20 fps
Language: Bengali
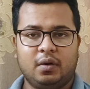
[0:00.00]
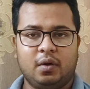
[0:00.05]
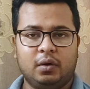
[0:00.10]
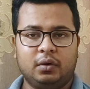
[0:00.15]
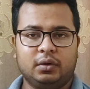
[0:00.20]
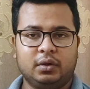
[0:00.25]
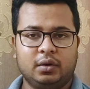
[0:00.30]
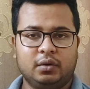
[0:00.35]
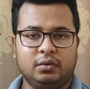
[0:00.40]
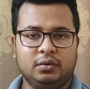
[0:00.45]

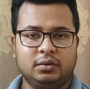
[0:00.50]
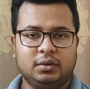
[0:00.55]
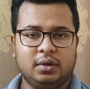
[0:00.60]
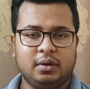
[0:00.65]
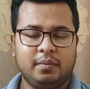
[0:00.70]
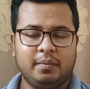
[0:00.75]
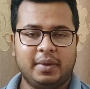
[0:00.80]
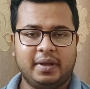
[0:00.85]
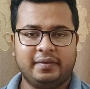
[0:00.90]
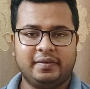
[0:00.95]
লকডাউন
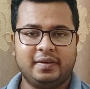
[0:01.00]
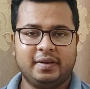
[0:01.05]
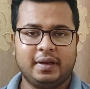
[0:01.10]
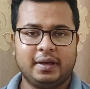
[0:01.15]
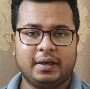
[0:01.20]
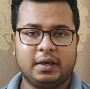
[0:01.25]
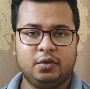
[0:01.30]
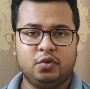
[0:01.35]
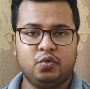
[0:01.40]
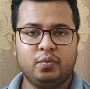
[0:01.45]
মানছে
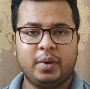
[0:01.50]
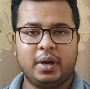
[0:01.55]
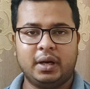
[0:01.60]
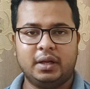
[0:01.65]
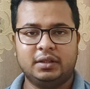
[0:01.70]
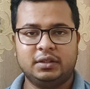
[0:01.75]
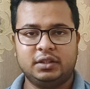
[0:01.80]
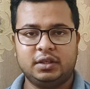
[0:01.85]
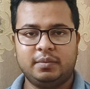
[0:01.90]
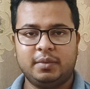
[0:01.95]
না কিন্তু
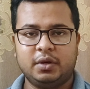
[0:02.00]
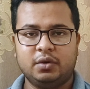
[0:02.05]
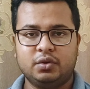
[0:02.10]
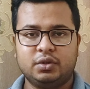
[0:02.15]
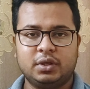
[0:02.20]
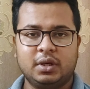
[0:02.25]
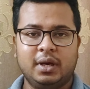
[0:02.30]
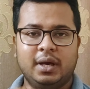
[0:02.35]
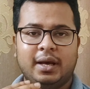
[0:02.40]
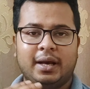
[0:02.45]
বাংলাদেশের
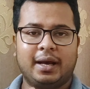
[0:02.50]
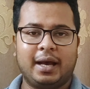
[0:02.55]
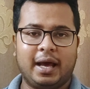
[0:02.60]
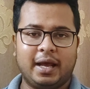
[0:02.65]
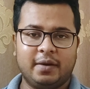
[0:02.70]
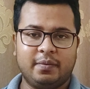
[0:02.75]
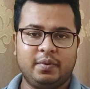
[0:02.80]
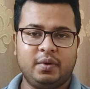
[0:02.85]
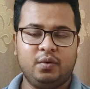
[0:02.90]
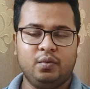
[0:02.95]
মানুষ
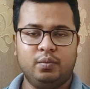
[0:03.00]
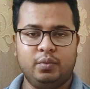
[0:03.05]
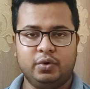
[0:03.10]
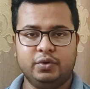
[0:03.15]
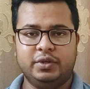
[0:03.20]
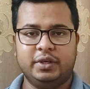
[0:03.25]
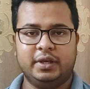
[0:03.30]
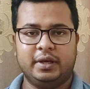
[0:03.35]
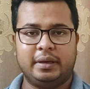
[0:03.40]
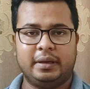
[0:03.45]
কারফিউ
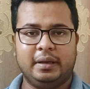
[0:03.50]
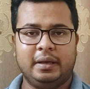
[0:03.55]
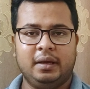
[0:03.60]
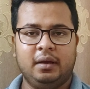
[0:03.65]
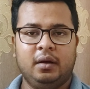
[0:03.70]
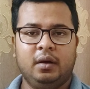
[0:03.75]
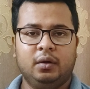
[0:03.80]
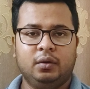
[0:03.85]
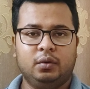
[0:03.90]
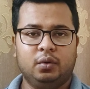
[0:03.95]
বোঝে
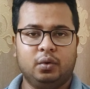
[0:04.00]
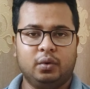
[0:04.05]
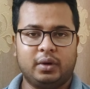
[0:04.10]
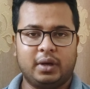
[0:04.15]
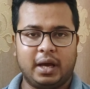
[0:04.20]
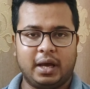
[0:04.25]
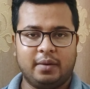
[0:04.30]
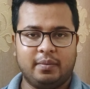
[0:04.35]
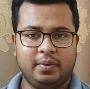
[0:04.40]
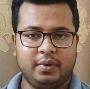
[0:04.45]
তো
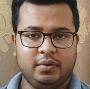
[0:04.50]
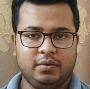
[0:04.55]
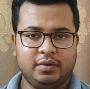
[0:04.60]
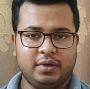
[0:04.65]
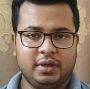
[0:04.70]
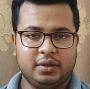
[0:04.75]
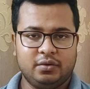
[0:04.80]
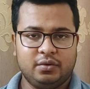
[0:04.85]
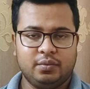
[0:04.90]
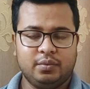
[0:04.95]
কারফিউ
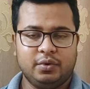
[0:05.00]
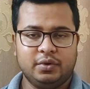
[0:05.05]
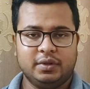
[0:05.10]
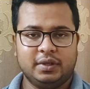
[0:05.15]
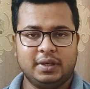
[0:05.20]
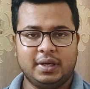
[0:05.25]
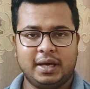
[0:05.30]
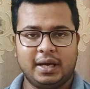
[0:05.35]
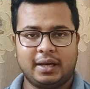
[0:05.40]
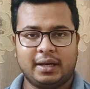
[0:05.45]
যেহেতু
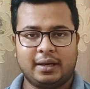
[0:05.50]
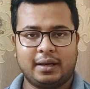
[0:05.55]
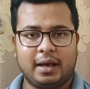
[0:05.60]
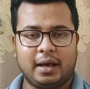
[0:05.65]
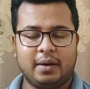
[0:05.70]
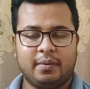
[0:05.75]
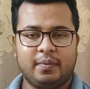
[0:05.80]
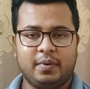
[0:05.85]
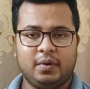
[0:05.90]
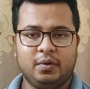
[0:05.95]
বোঝে আর
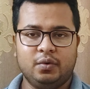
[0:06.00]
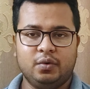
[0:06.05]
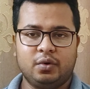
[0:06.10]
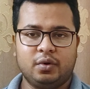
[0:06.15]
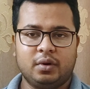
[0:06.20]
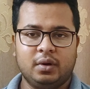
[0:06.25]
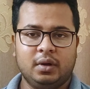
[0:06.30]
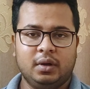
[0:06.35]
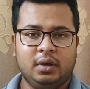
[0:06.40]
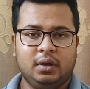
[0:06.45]
কারফিউর
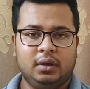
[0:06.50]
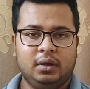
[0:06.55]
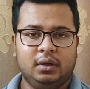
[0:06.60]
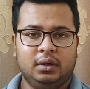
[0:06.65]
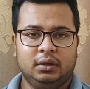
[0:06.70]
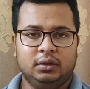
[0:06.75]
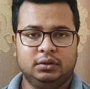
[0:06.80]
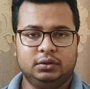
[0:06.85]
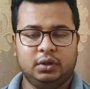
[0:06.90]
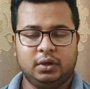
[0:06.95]

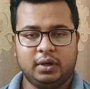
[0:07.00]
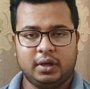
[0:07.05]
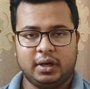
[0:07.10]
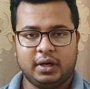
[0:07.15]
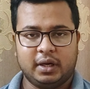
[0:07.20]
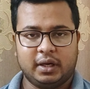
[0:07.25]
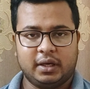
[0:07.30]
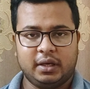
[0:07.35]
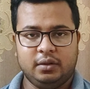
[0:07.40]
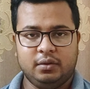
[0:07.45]

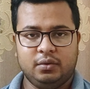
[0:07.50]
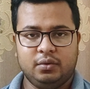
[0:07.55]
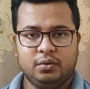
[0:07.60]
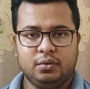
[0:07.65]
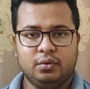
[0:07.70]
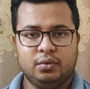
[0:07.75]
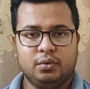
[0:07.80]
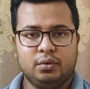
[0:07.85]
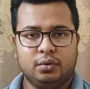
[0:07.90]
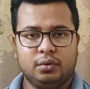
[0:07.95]
সংখ্যাটা কিন্তু
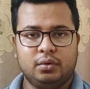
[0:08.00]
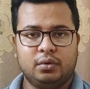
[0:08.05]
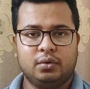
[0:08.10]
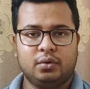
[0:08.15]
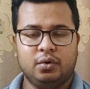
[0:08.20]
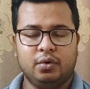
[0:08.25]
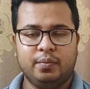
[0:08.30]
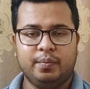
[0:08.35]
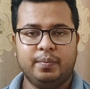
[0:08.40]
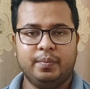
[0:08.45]

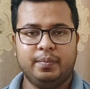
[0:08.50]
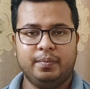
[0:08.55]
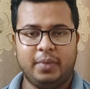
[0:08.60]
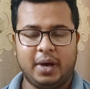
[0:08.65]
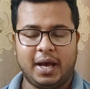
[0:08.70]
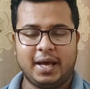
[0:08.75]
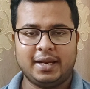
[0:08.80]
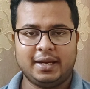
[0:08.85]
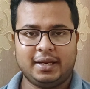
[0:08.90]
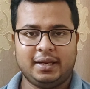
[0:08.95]
খুব
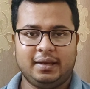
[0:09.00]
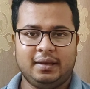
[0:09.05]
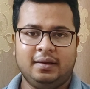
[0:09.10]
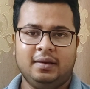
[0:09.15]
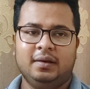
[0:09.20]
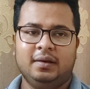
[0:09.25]
ভারী